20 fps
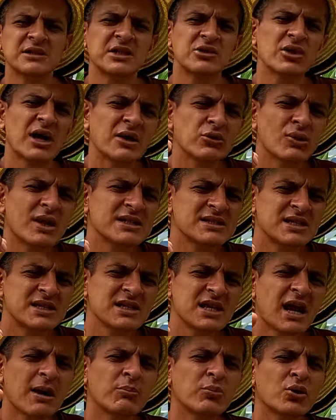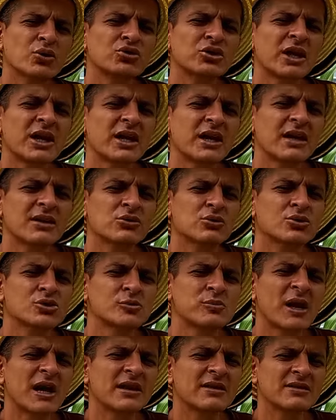ayudando así a proteger
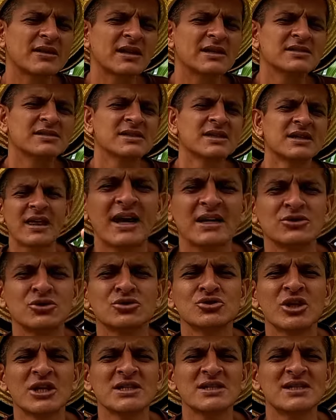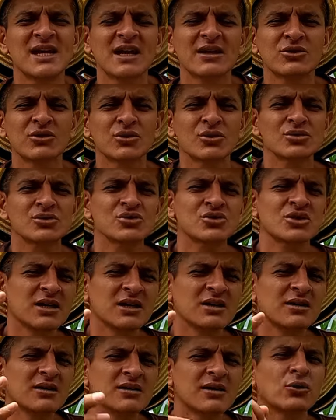tus plantas de daños de insectos
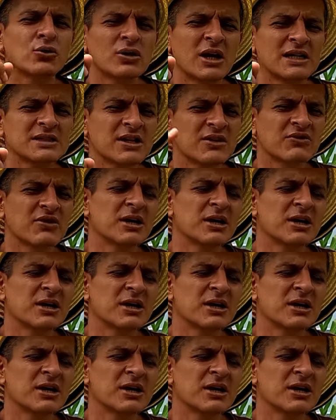y algunas